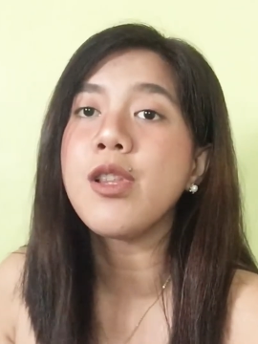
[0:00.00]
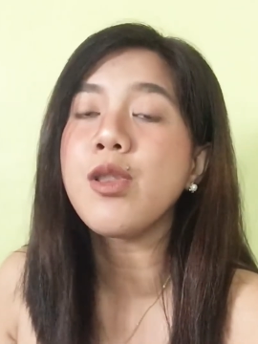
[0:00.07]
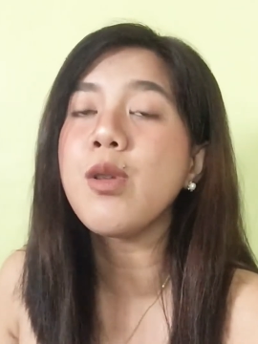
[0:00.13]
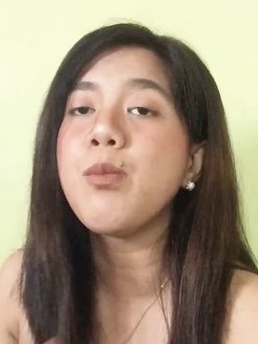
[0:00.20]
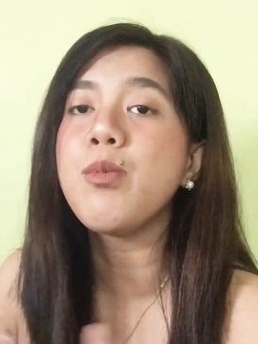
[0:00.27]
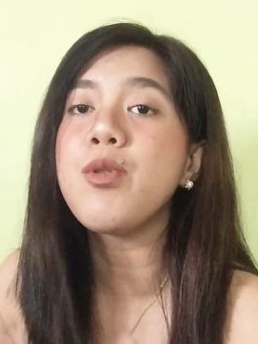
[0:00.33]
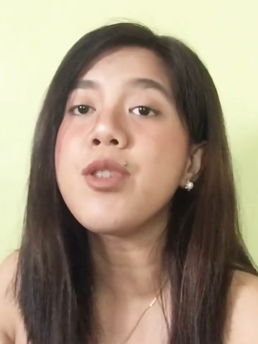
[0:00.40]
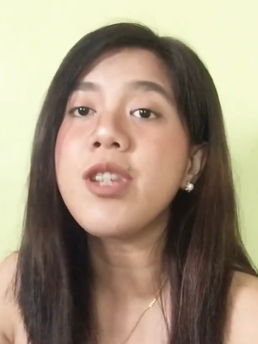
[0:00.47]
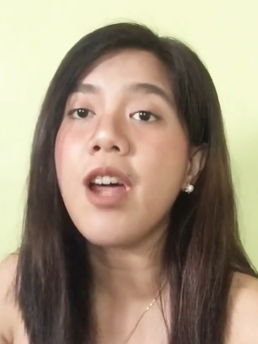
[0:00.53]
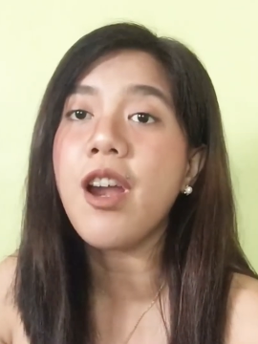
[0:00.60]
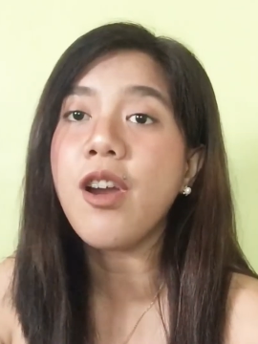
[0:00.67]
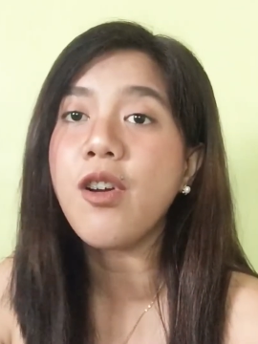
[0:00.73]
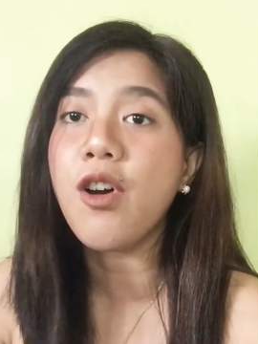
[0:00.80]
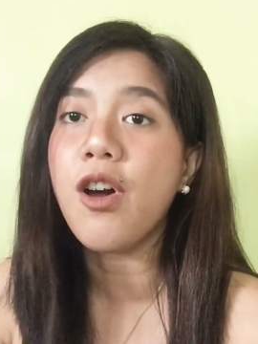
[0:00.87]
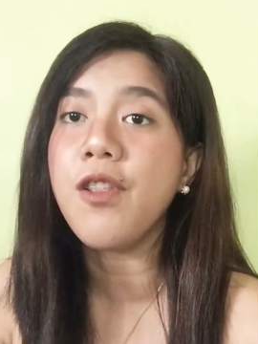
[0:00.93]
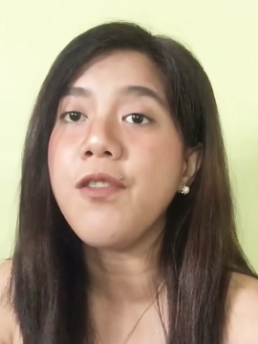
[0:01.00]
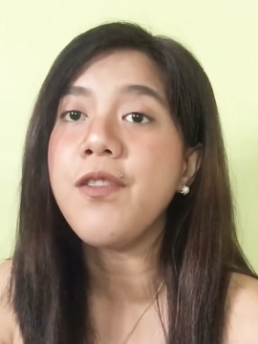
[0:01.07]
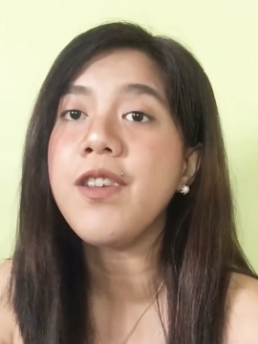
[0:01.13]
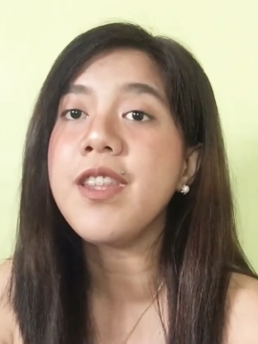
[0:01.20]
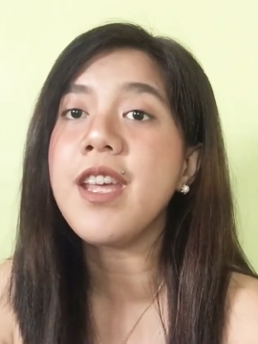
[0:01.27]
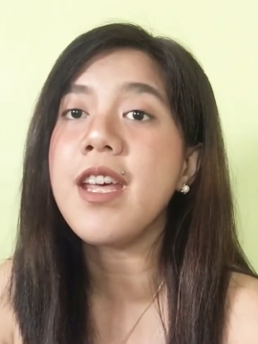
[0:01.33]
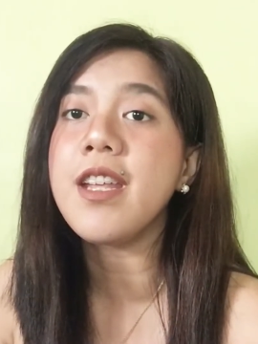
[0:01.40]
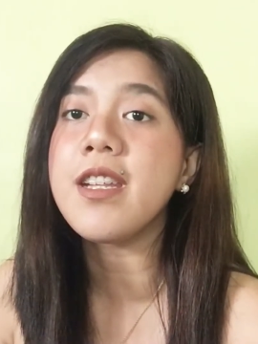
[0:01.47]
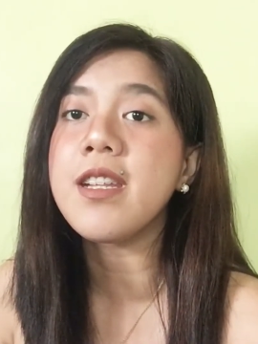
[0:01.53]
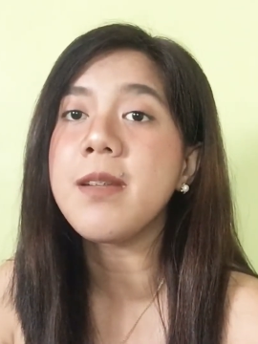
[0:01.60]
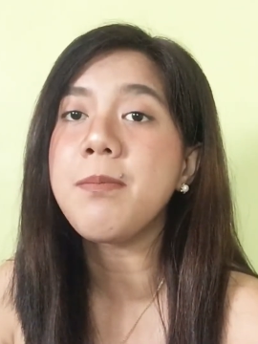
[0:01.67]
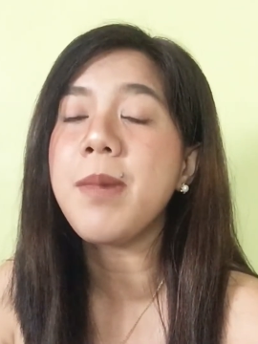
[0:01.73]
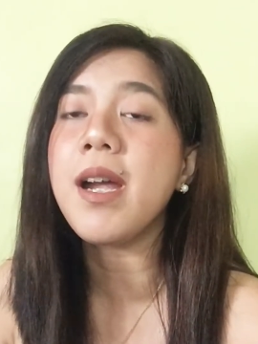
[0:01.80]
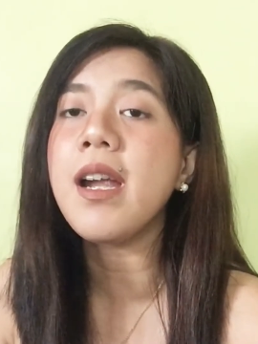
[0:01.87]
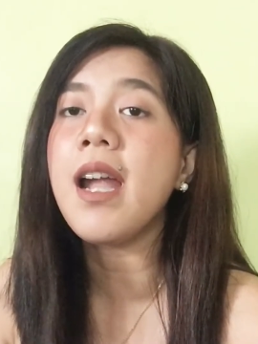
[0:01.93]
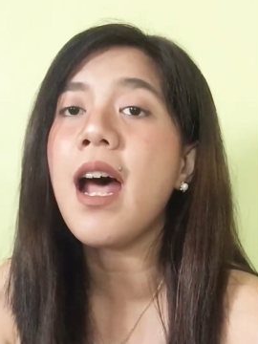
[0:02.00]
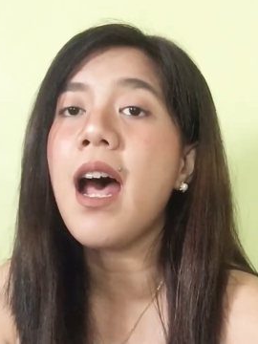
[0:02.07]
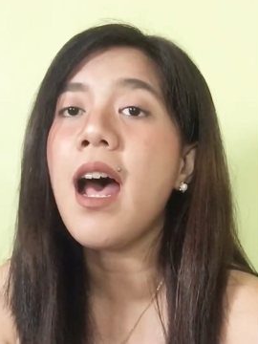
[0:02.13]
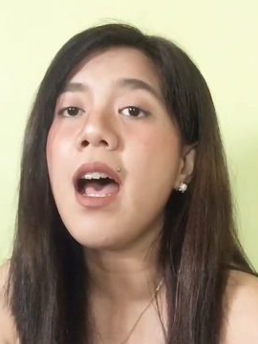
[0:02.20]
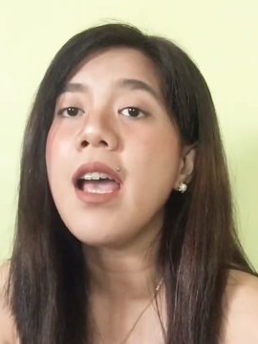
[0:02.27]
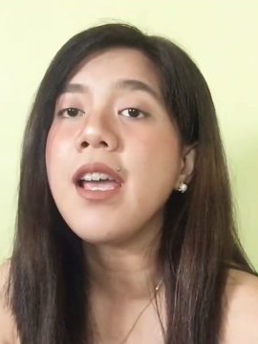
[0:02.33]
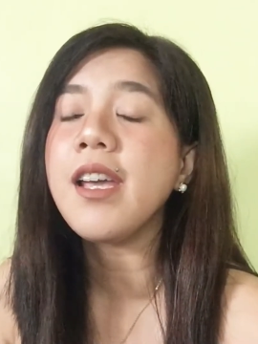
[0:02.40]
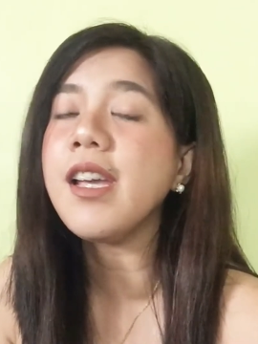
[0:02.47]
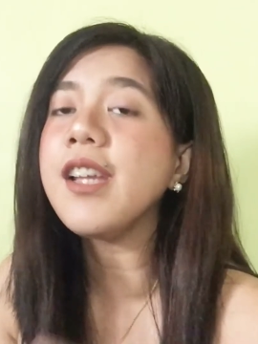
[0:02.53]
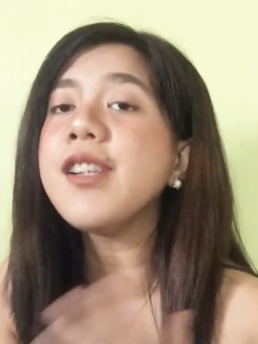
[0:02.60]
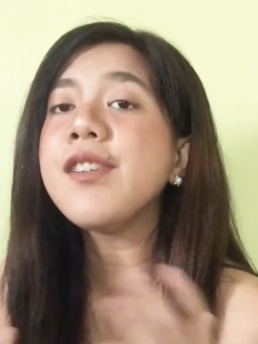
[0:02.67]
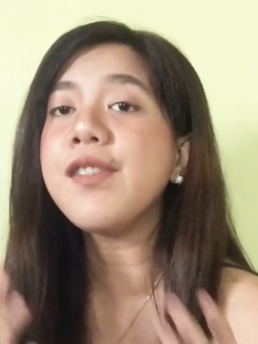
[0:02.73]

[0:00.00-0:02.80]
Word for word: to boost our confidence para in